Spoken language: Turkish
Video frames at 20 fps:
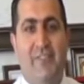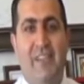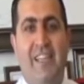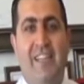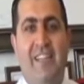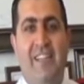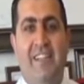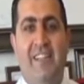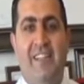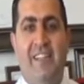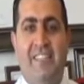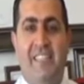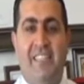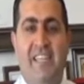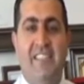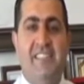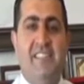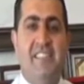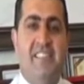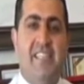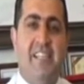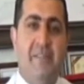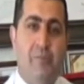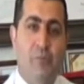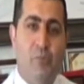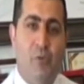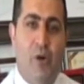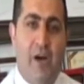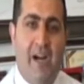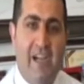ve
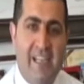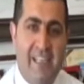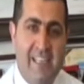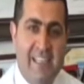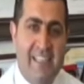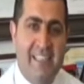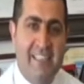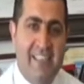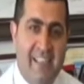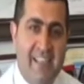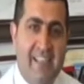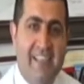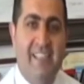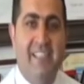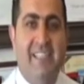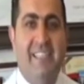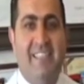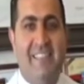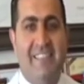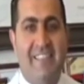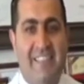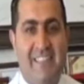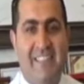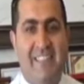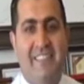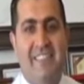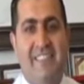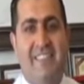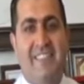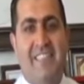gerçekten bu aileye de
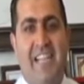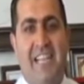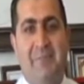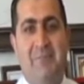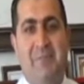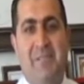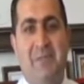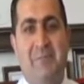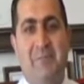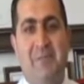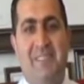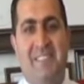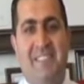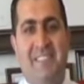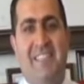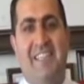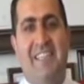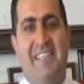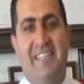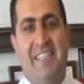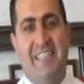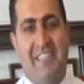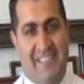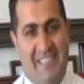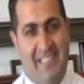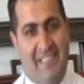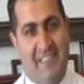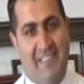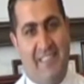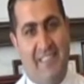Denizli'nin sahip çıkması
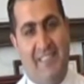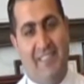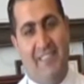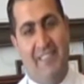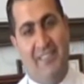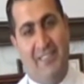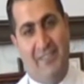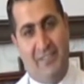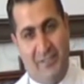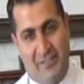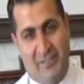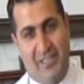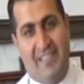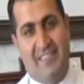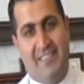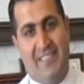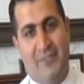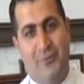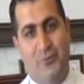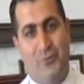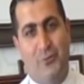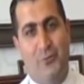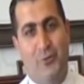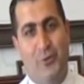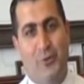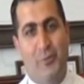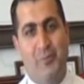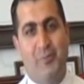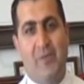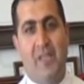gerektiğini şahsen
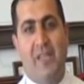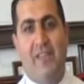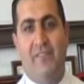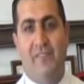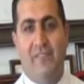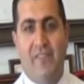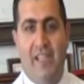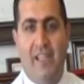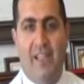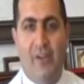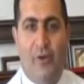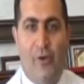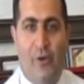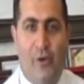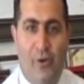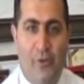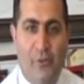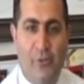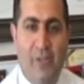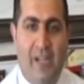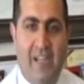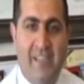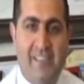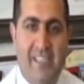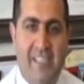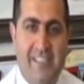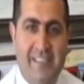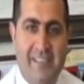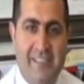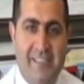düşünüyorum. Ve
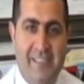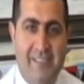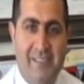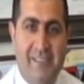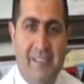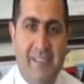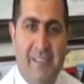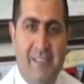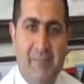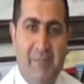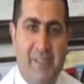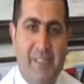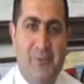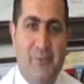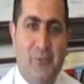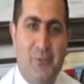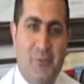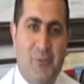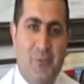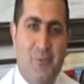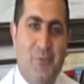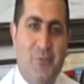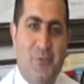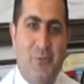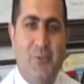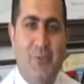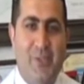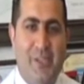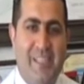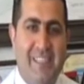onlardan bir
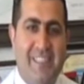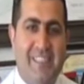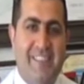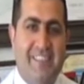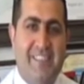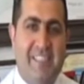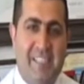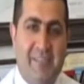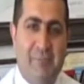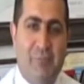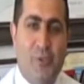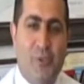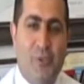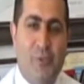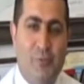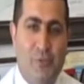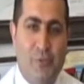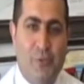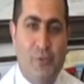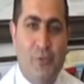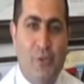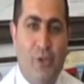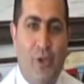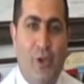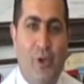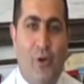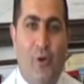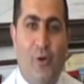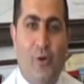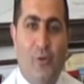dostumuz, sayın büyüğümüz
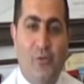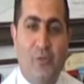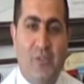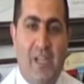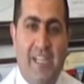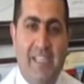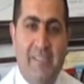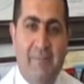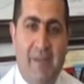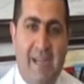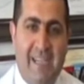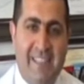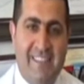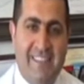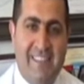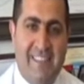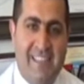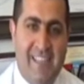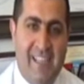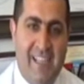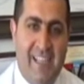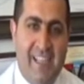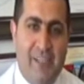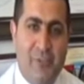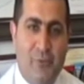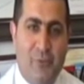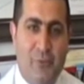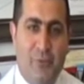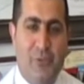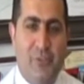Oktay Mersin
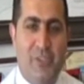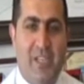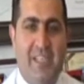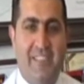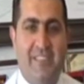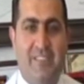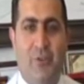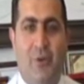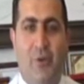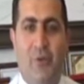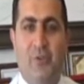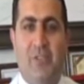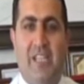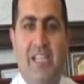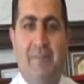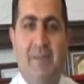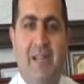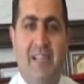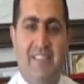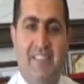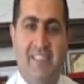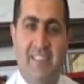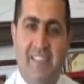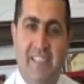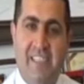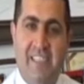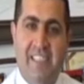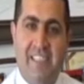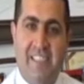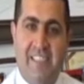ile konuşacağız. Oktay Mersin
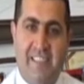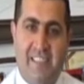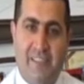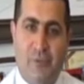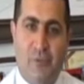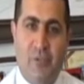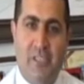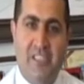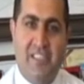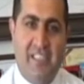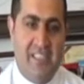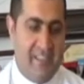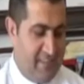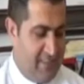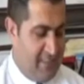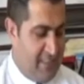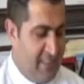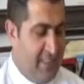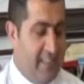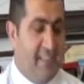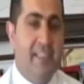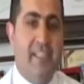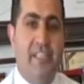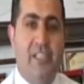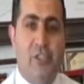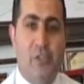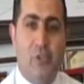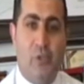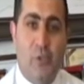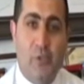kısa süre içerisinde
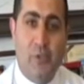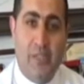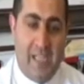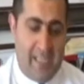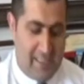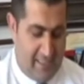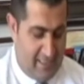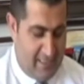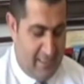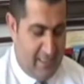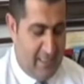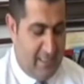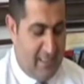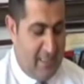Güney